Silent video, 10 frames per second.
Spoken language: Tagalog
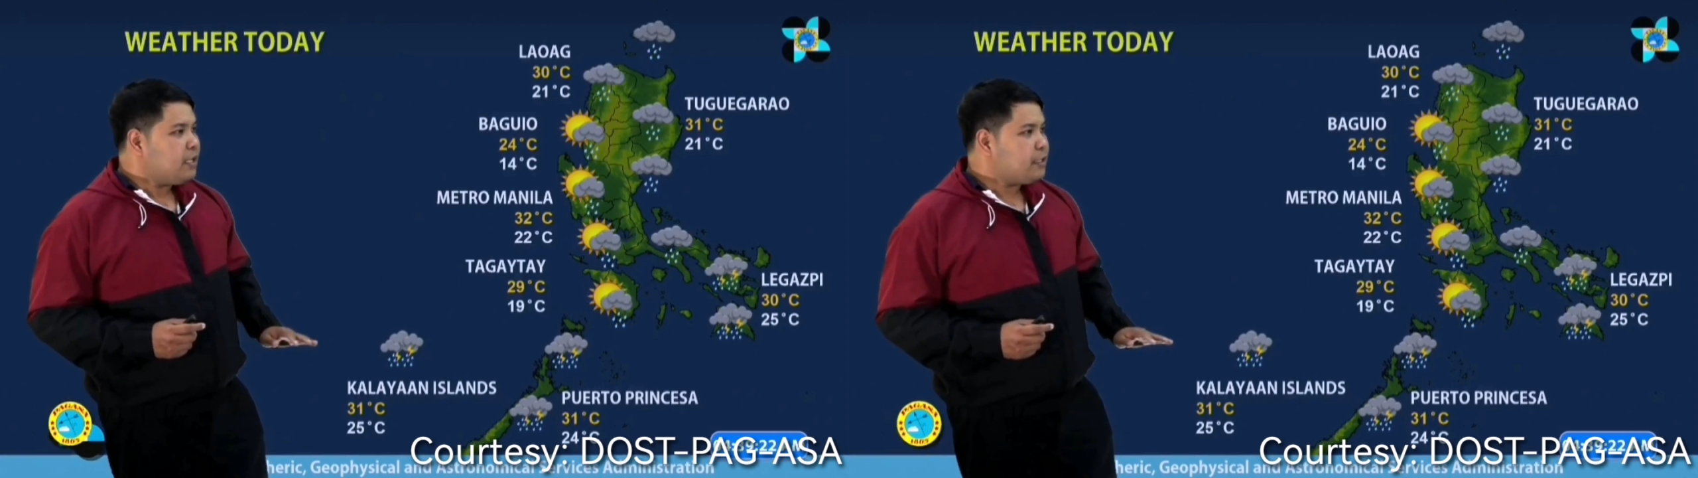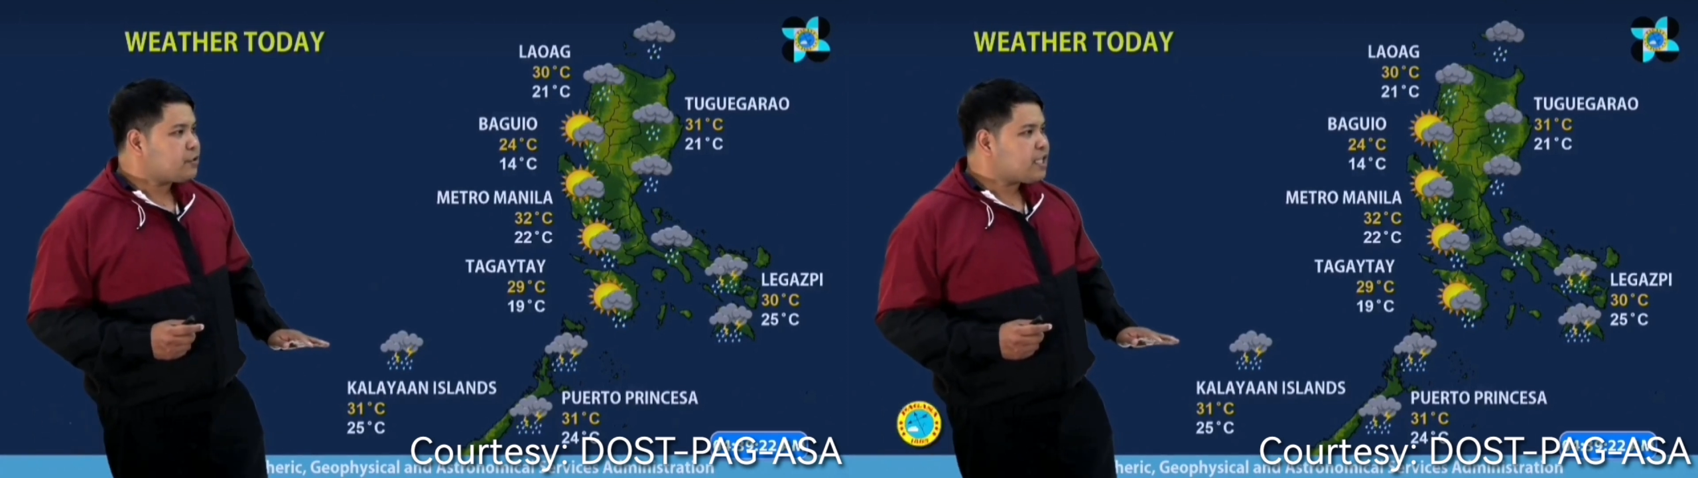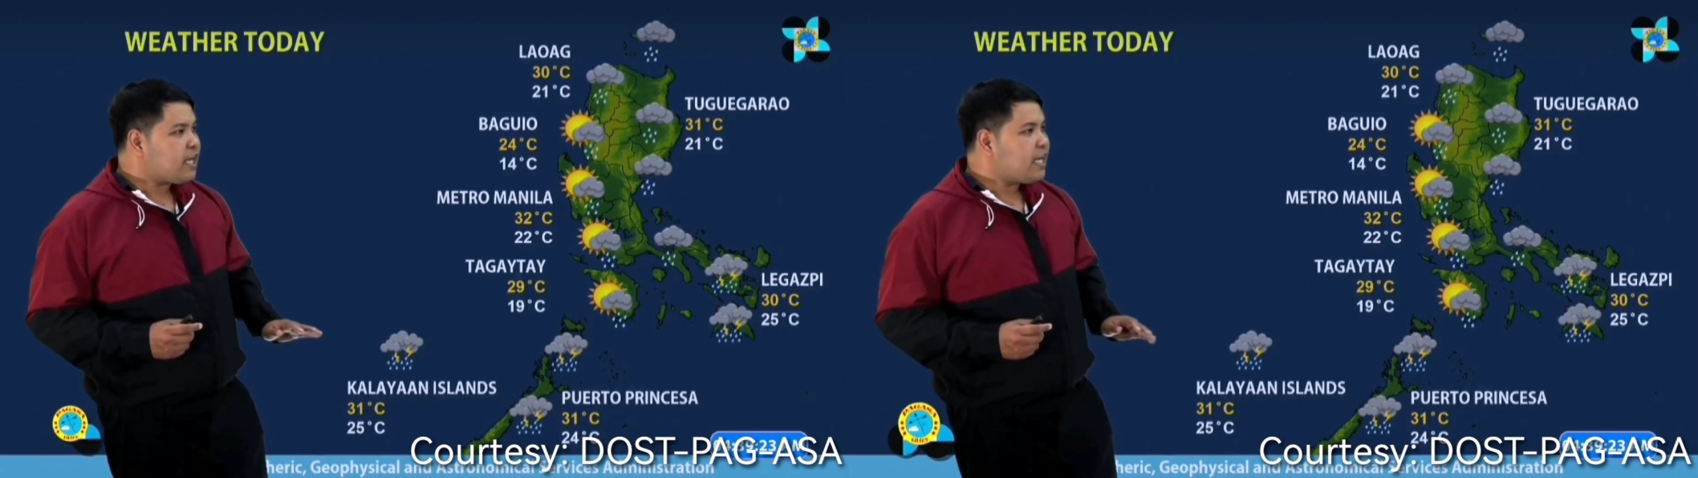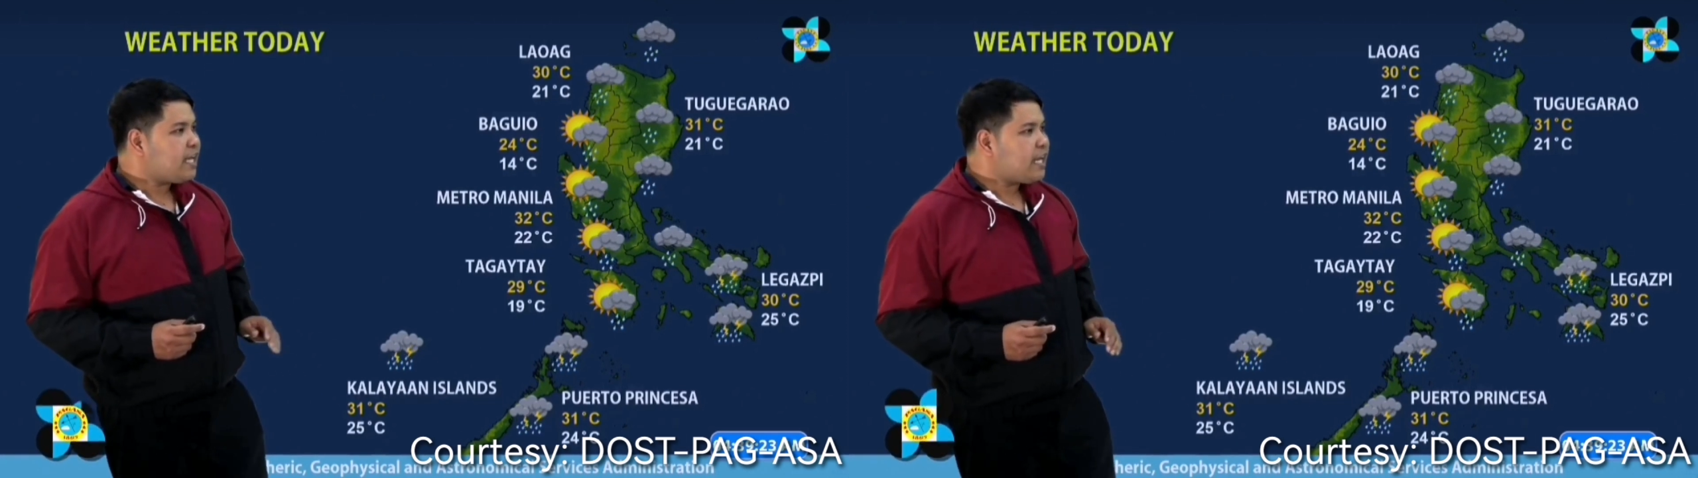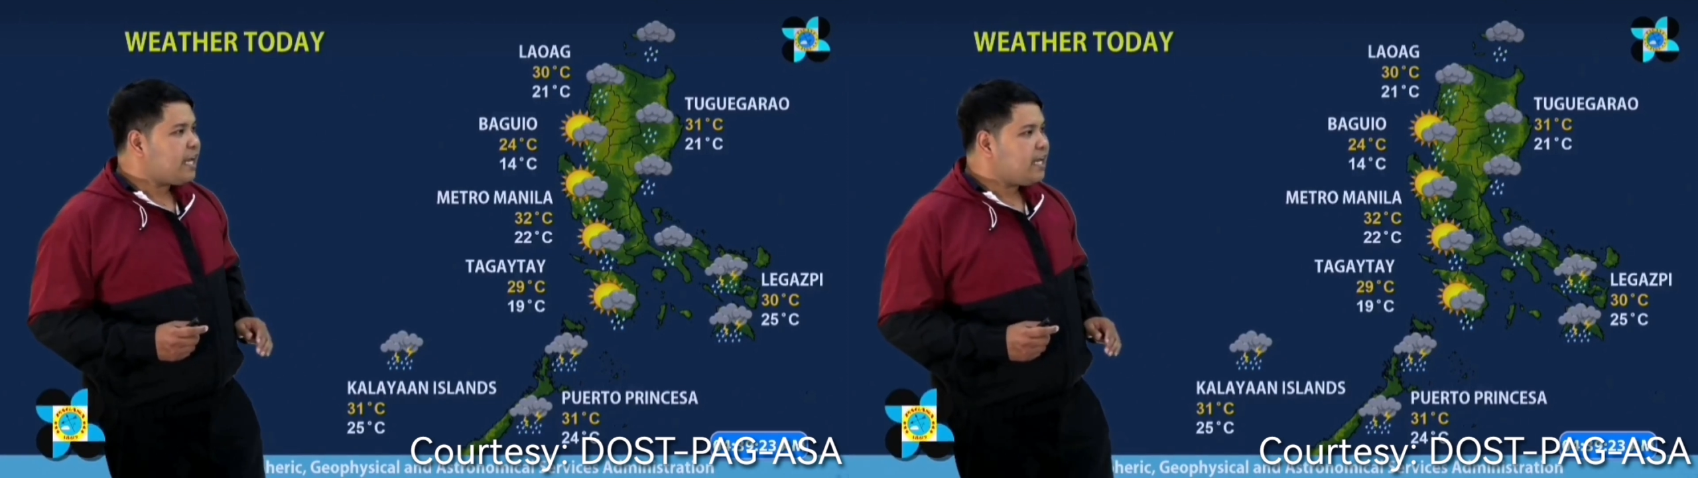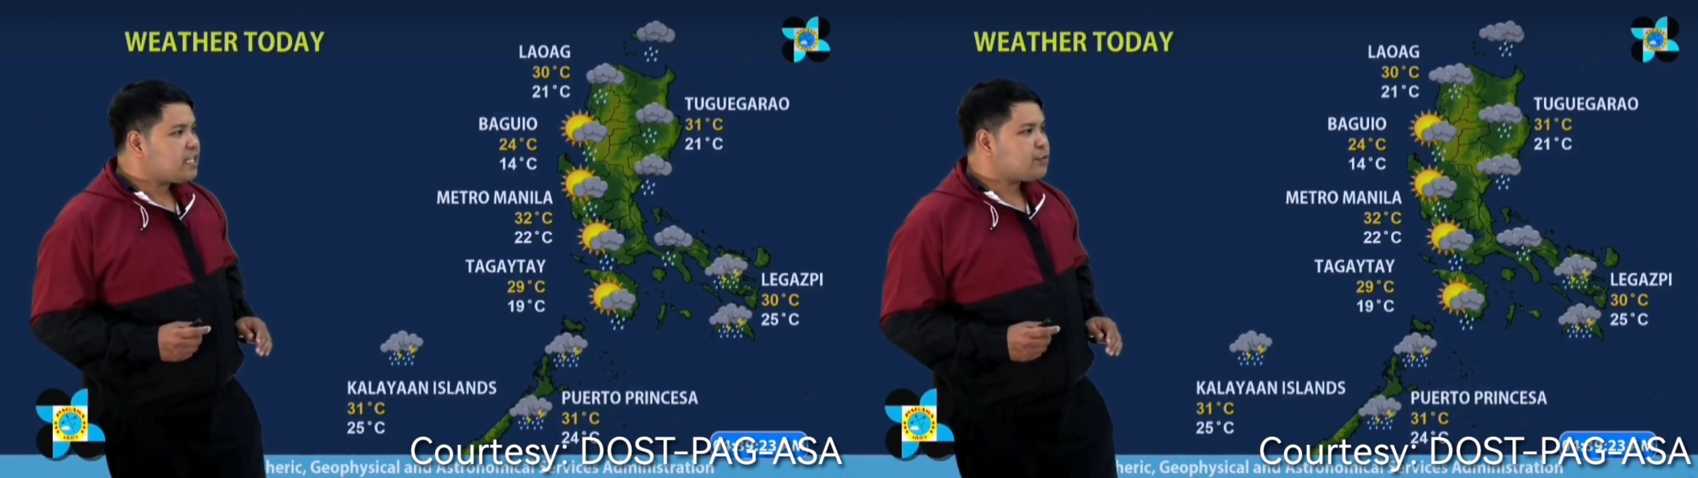dito sa Calayan Islands,